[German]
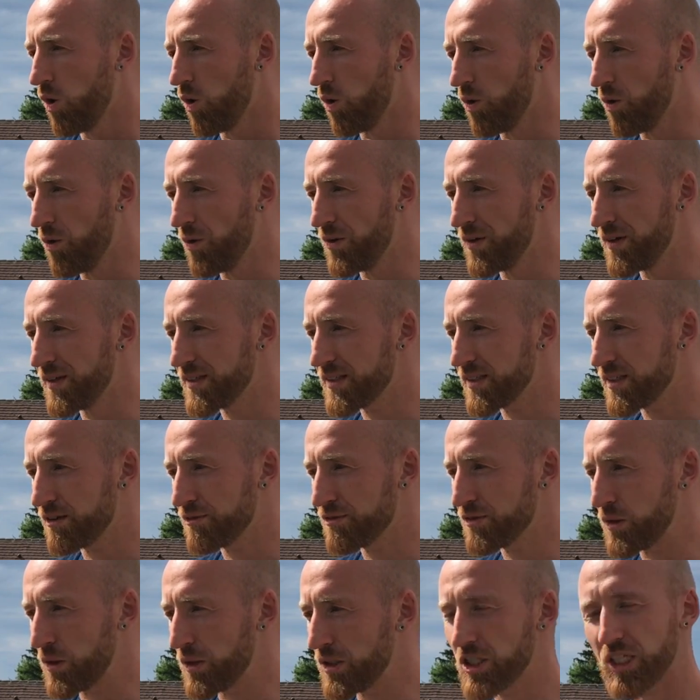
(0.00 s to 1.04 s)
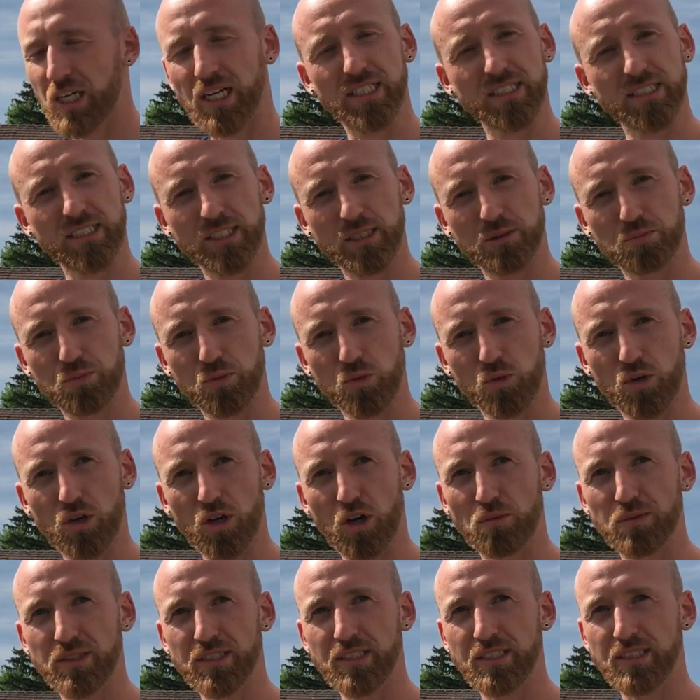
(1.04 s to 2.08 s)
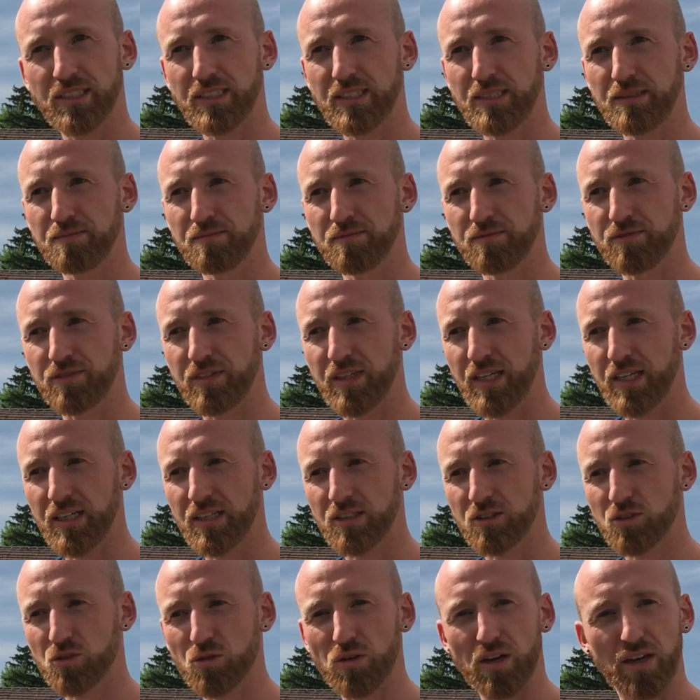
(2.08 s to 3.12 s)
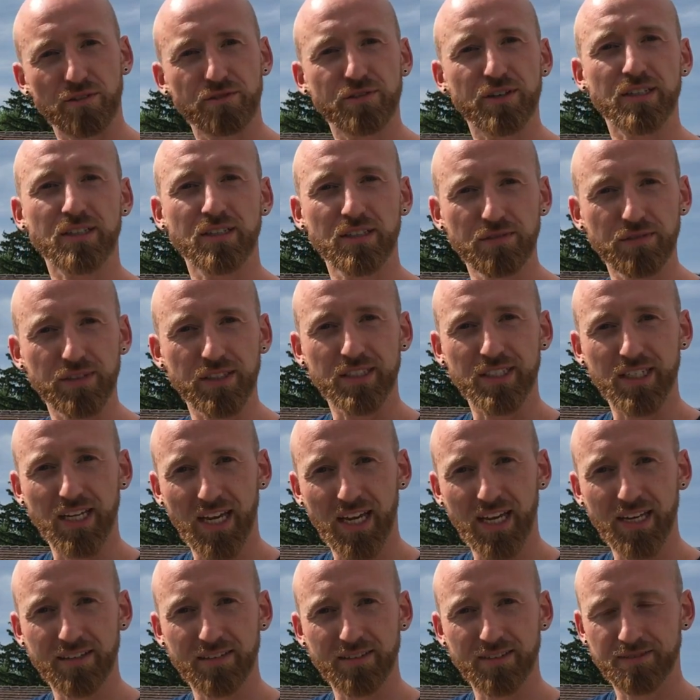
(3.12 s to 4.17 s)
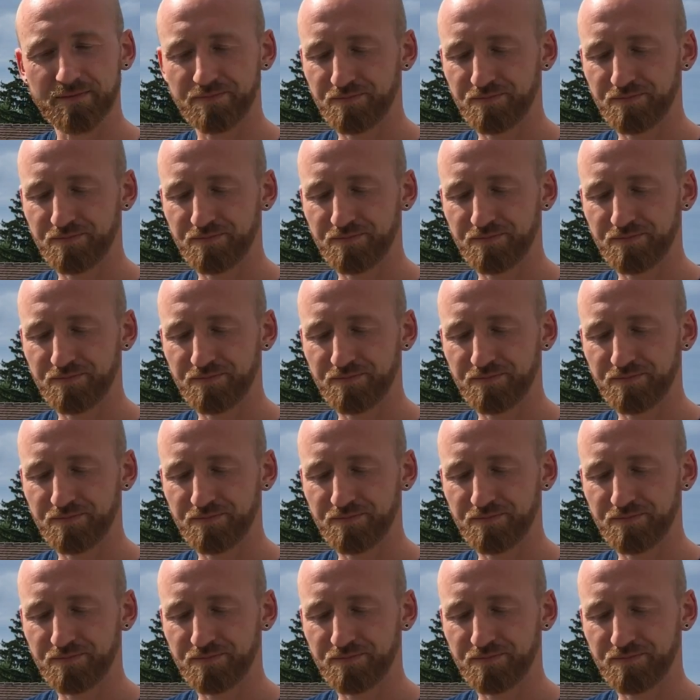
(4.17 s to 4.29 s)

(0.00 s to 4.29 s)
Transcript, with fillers: Und auf Deutsch heißt das Buch, glaube ich, Die sieben Wege zur Effektivität.